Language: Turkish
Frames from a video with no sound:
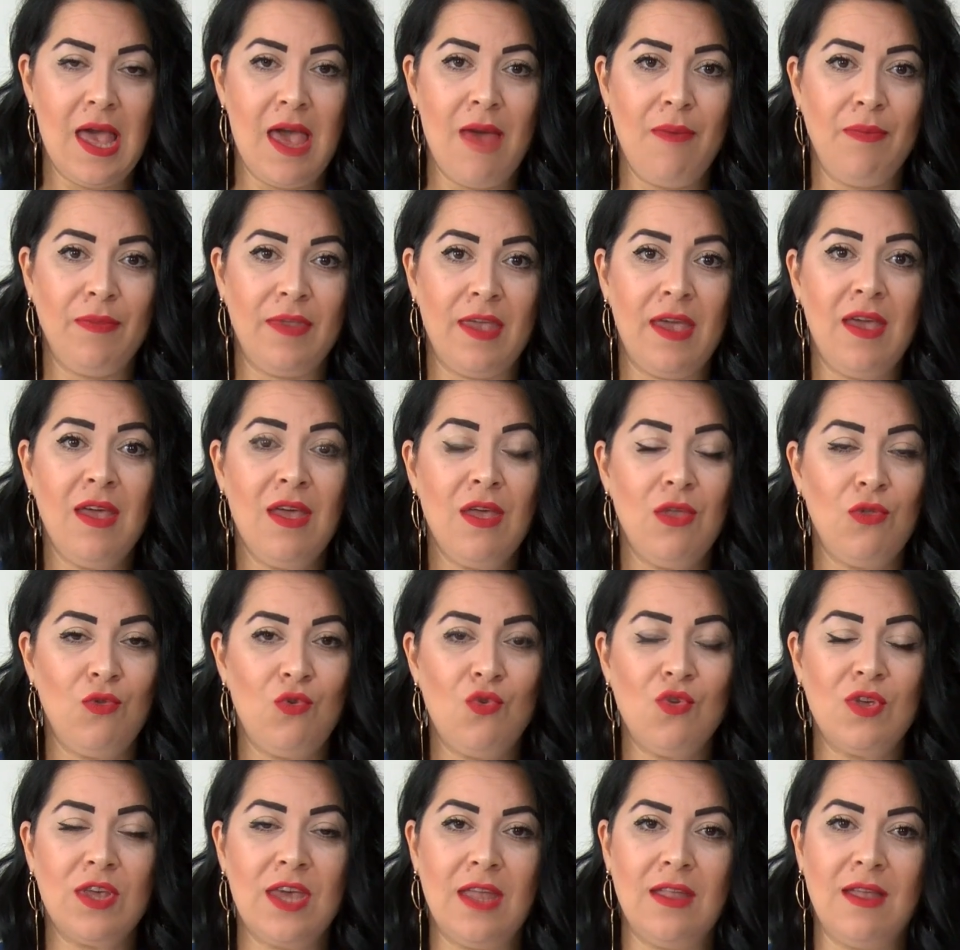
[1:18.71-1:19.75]
hem de
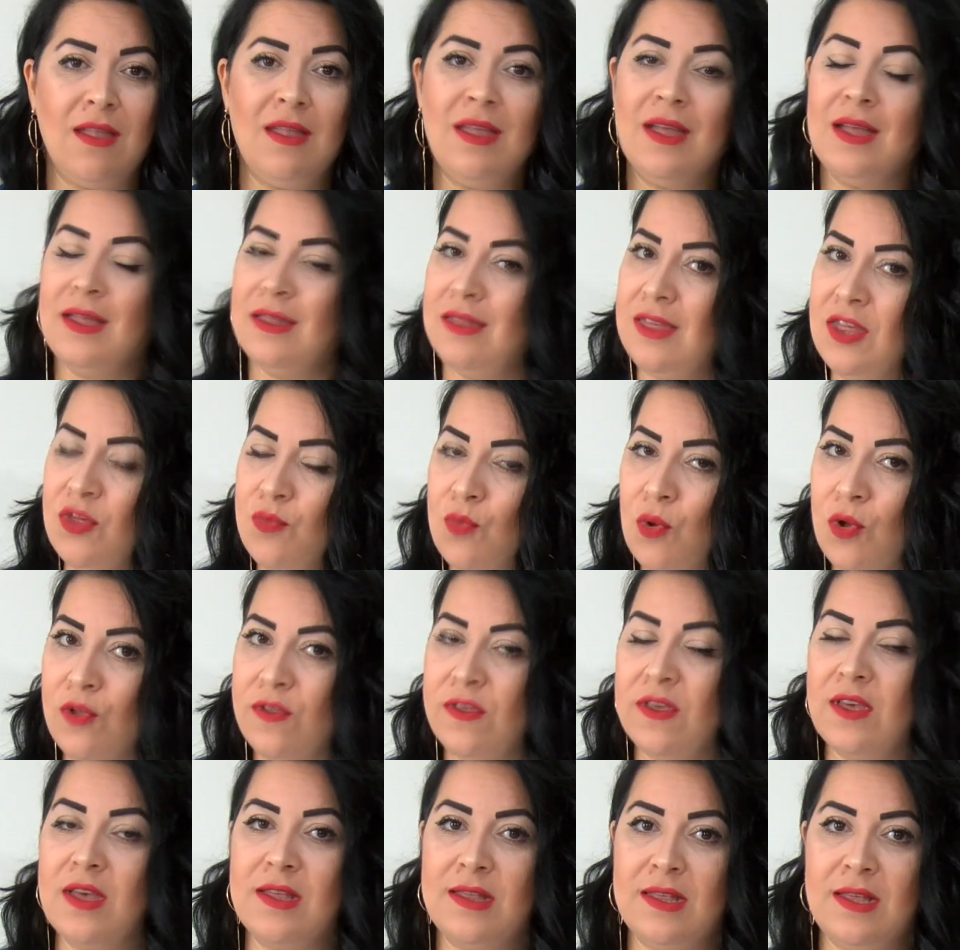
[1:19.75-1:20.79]
Türkiye'nin dış
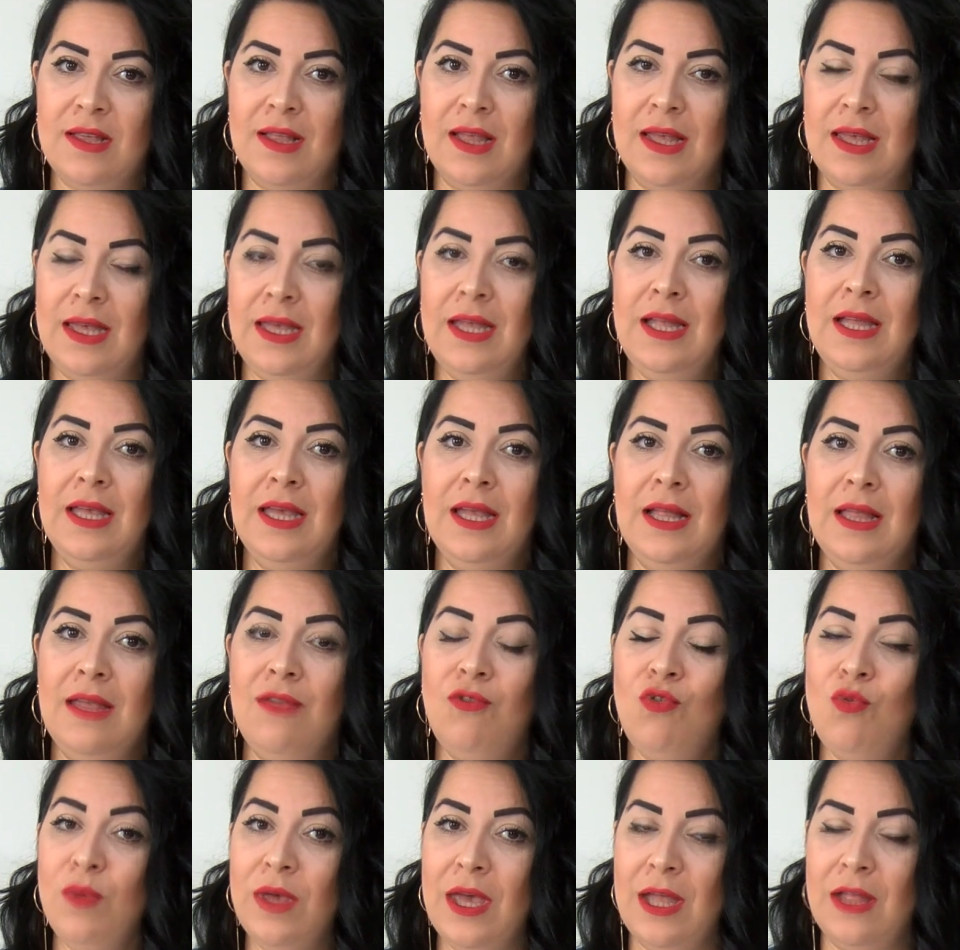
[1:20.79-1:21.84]
politikasıyla
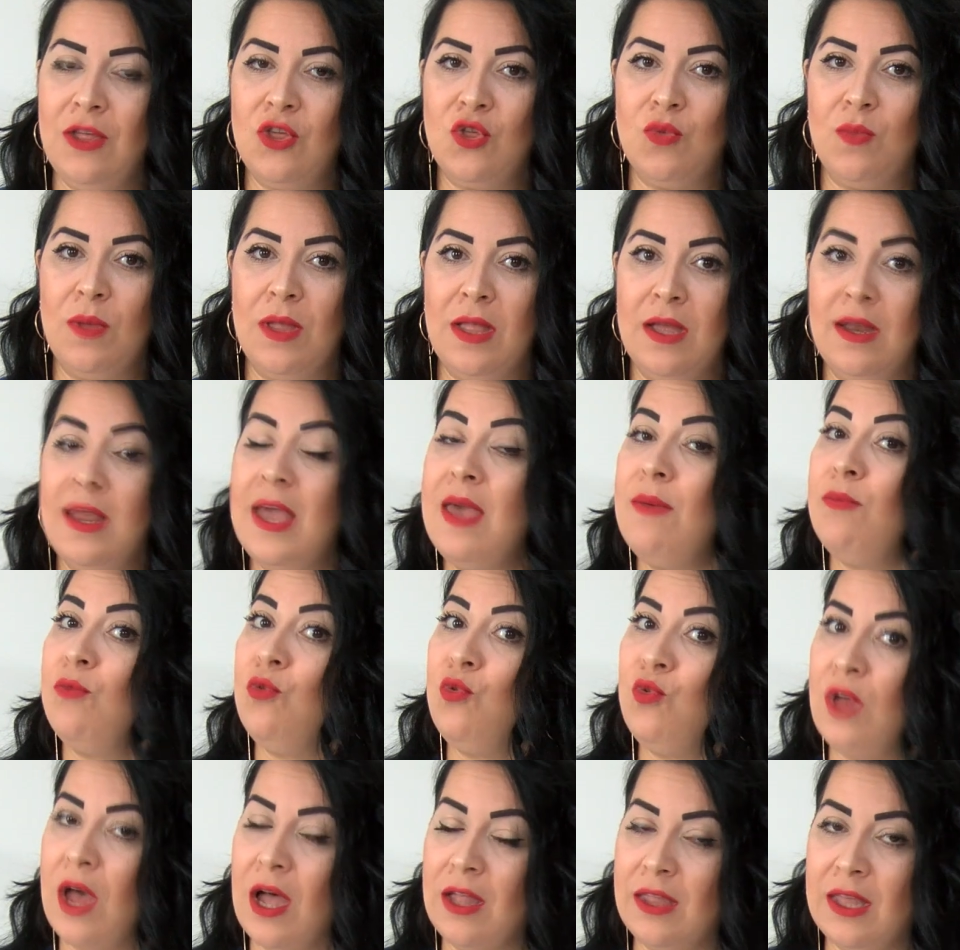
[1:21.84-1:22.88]
ilgili tüm gelişmeleri hem
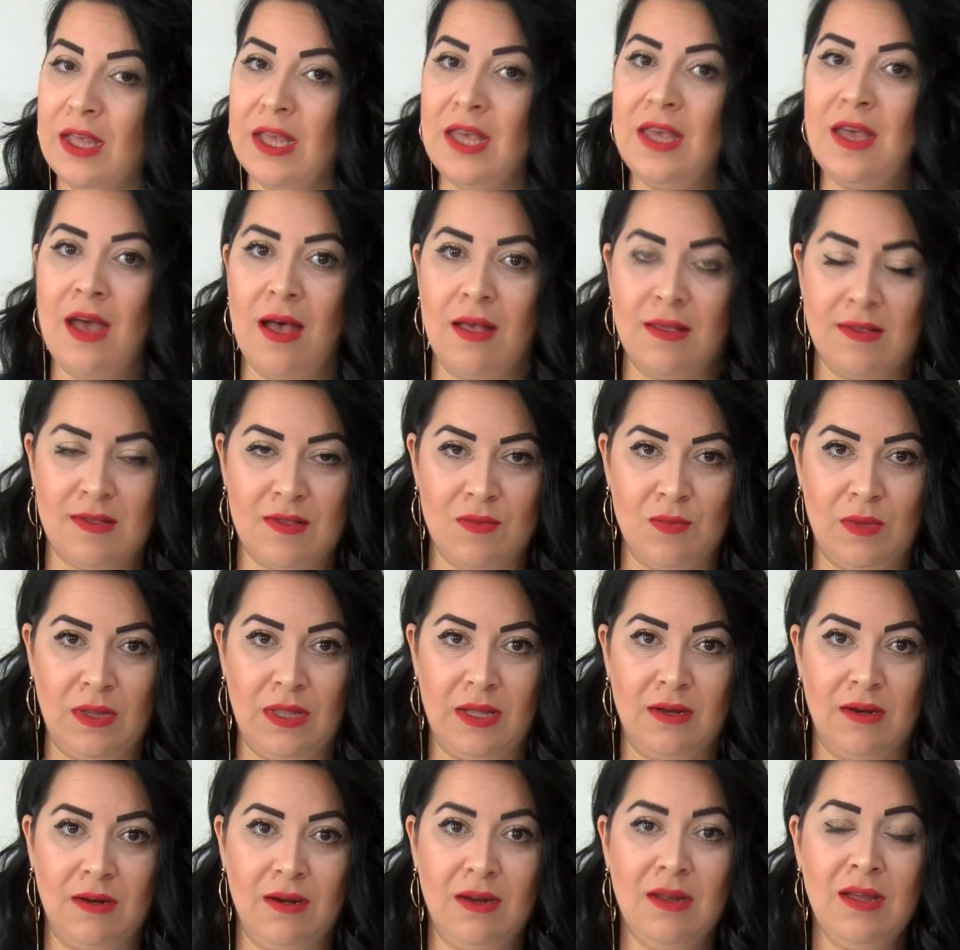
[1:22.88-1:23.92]
dünyadaki
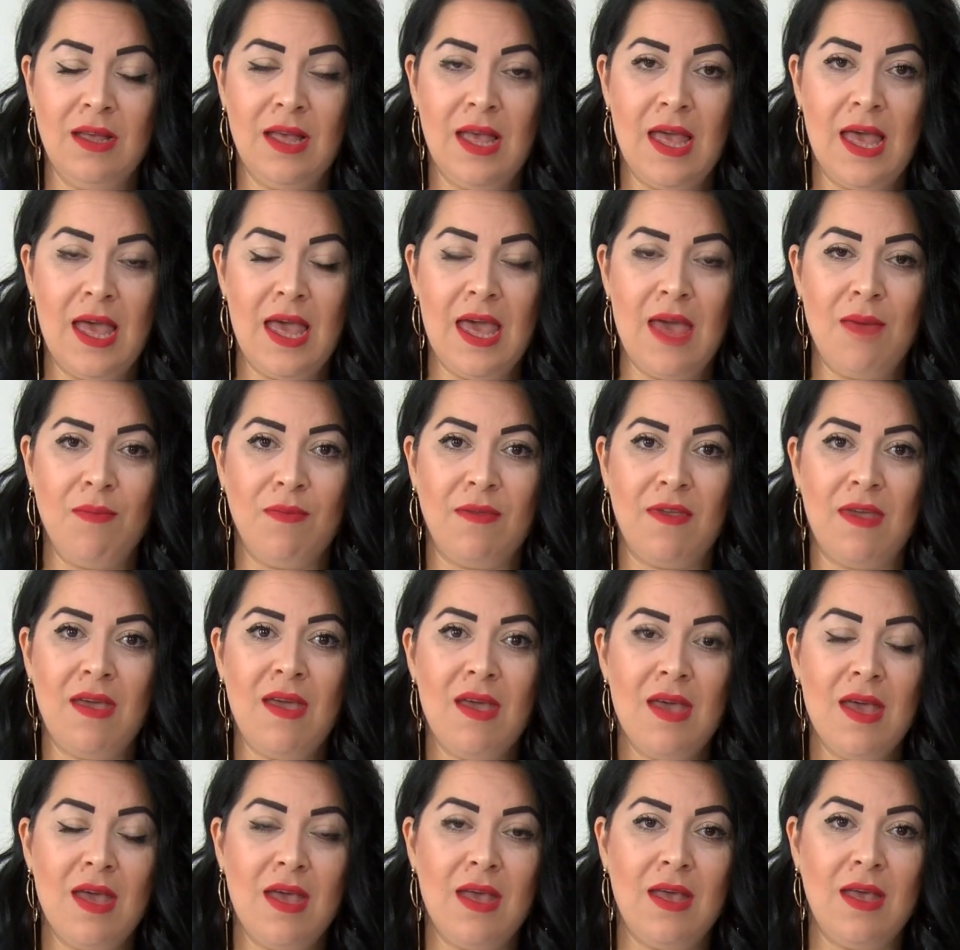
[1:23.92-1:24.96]
yansımalarını hem
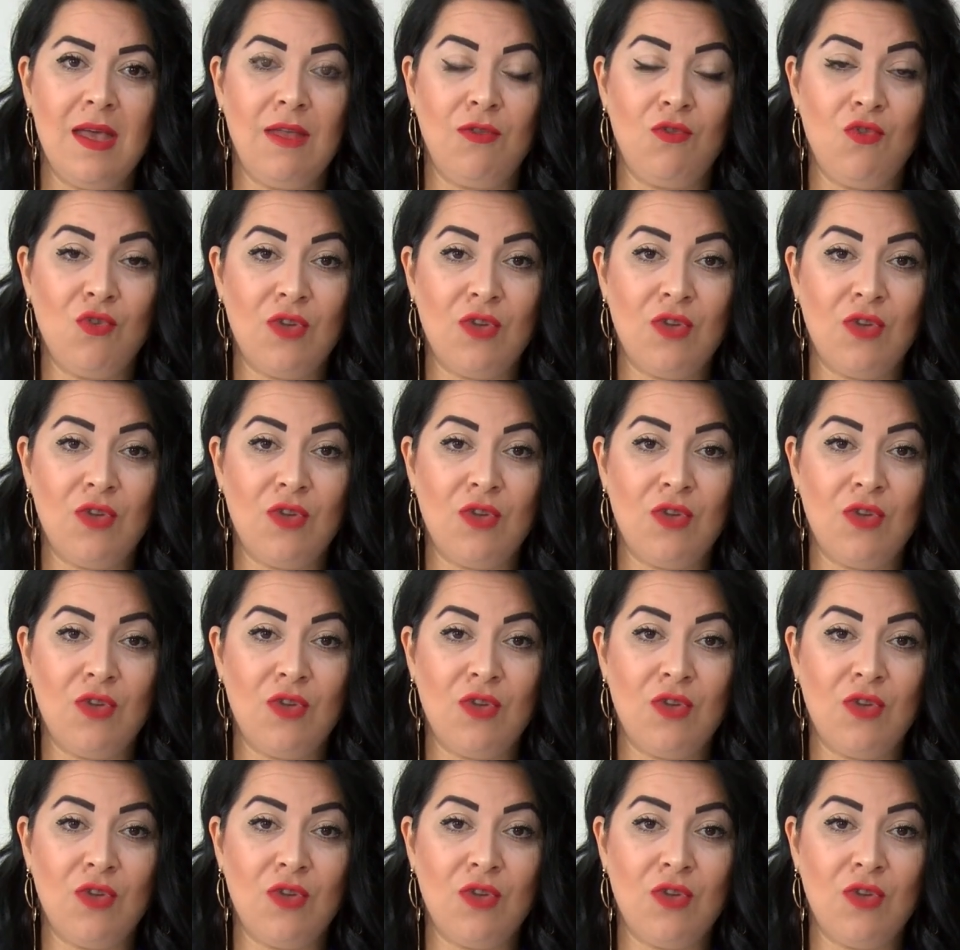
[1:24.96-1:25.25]
de e,